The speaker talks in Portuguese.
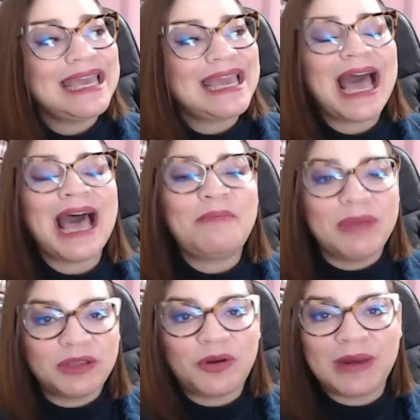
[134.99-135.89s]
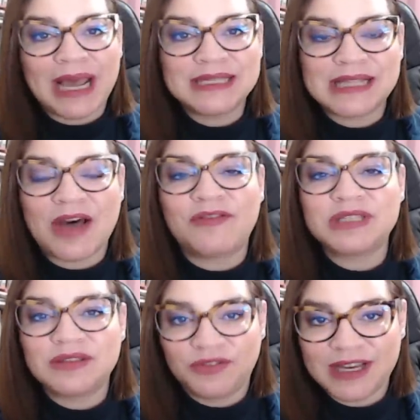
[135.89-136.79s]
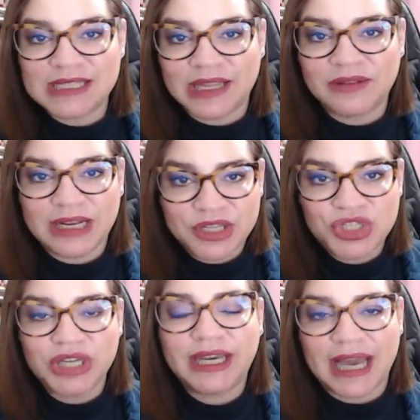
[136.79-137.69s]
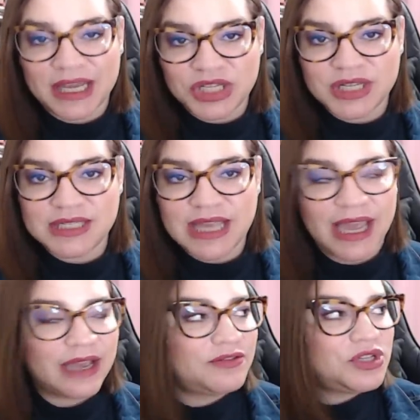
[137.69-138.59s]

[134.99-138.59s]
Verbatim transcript: e a Petrobras estava fazendo ali de Cátia cega,